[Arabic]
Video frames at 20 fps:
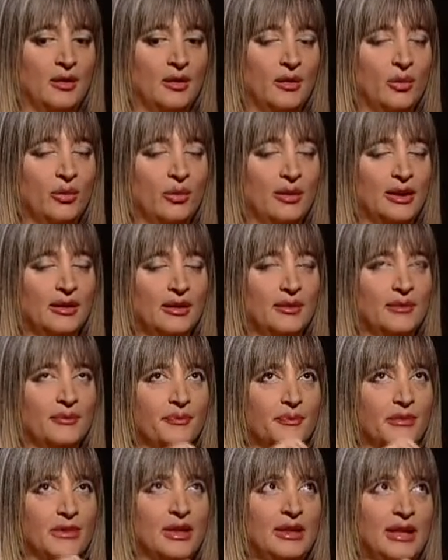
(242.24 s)
هو
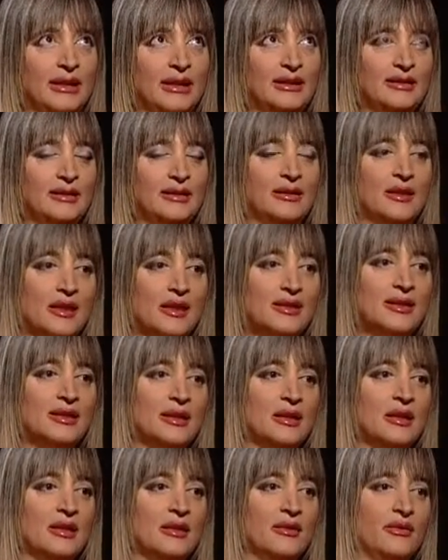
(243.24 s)
يعني
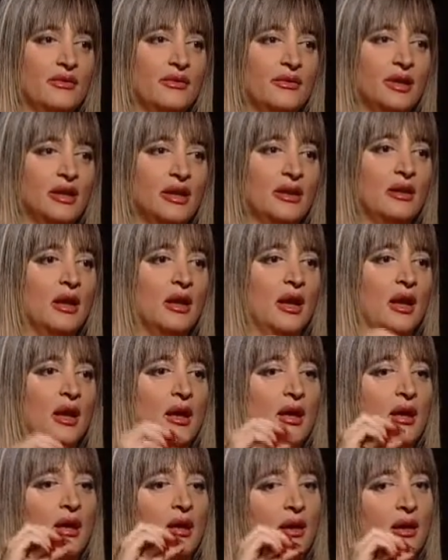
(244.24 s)
دراسة في
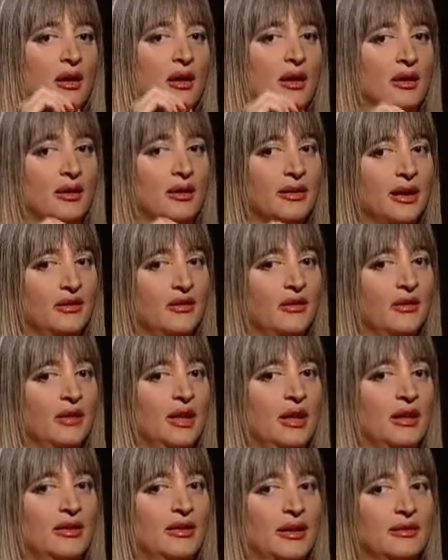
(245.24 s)
آه، آه،
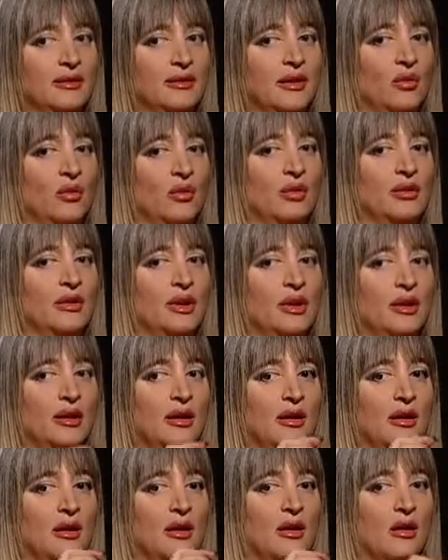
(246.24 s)
كيفية أن
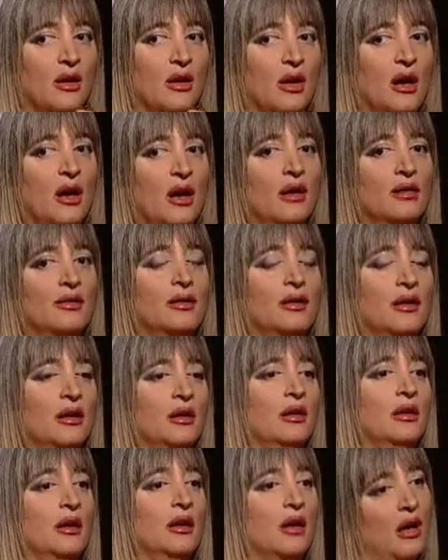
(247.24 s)
تكوني آه،
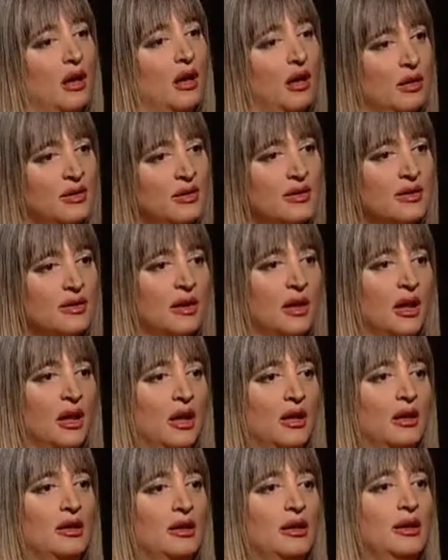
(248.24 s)
قاضي خاص
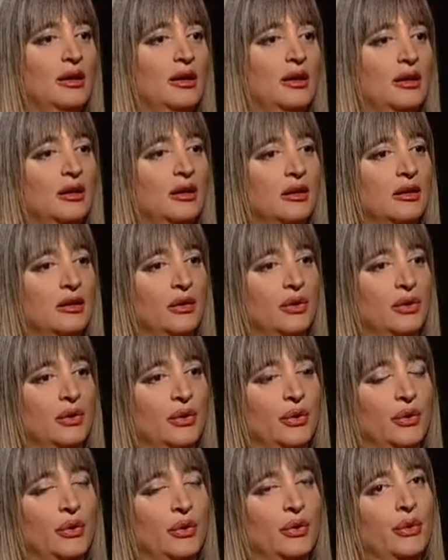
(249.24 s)

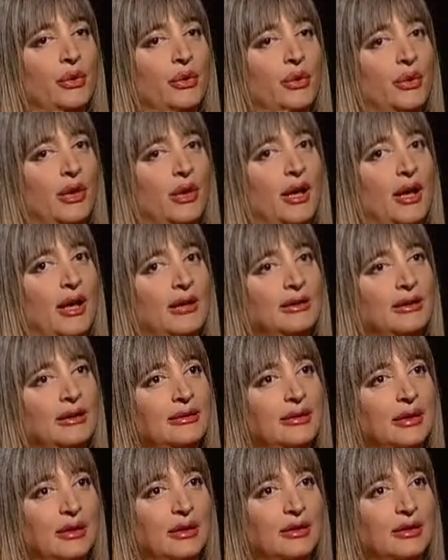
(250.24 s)
لعادة